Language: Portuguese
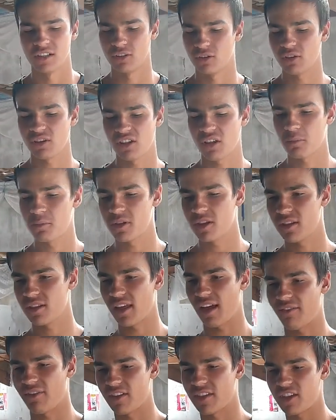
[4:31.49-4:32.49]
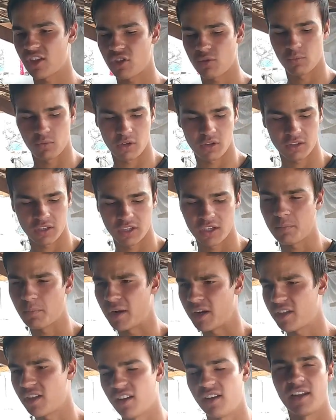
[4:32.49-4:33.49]
Tudo que você precisar fazer de moto aí,
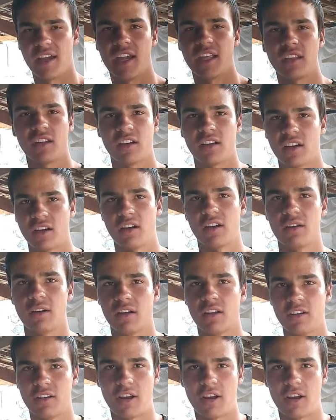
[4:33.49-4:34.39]
parte elétrica,